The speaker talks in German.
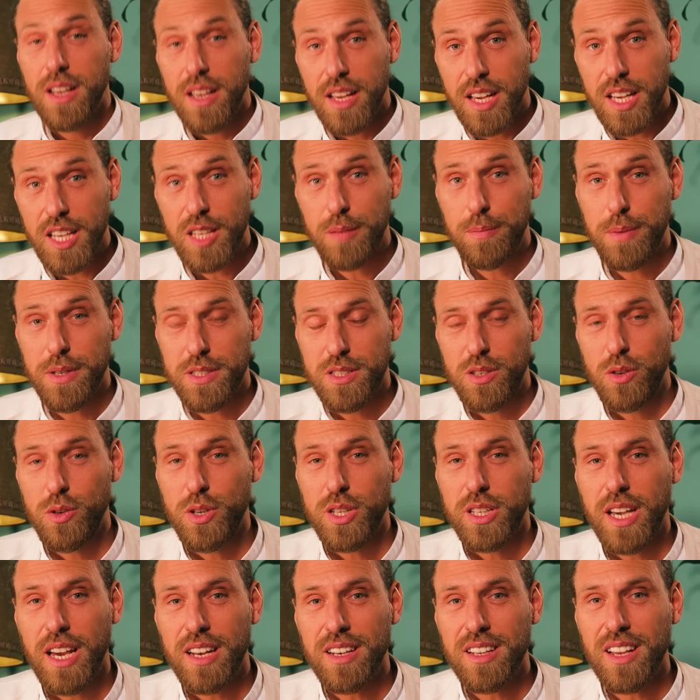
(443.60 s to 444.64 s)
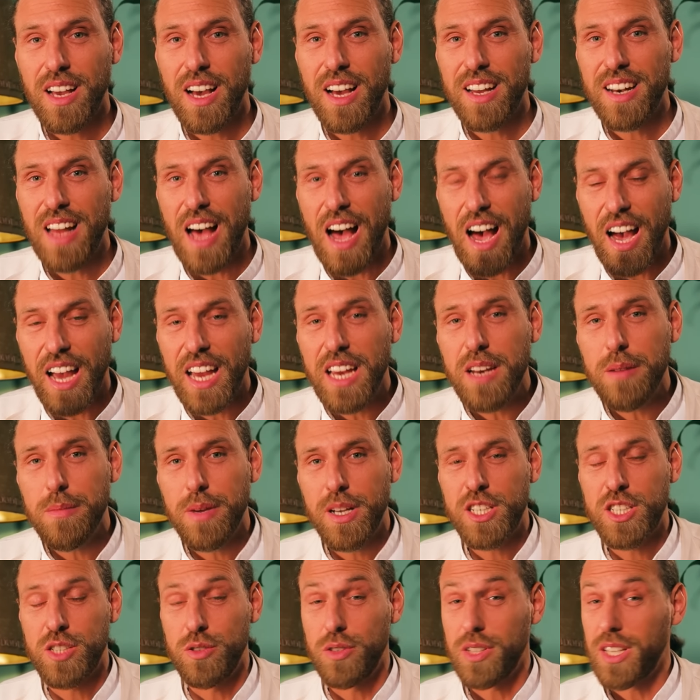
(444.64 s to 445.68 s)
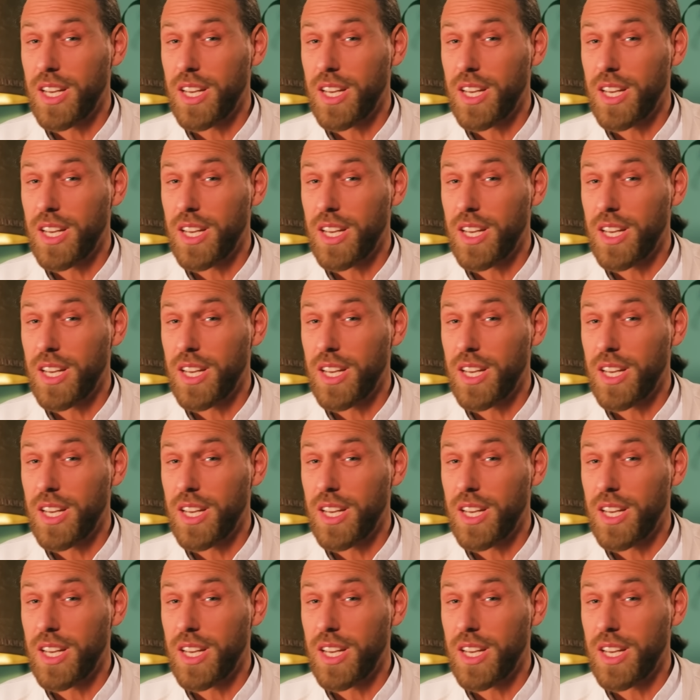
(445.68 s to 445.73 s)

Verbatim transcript: Ich persönlich kenne gerade einen Menschen,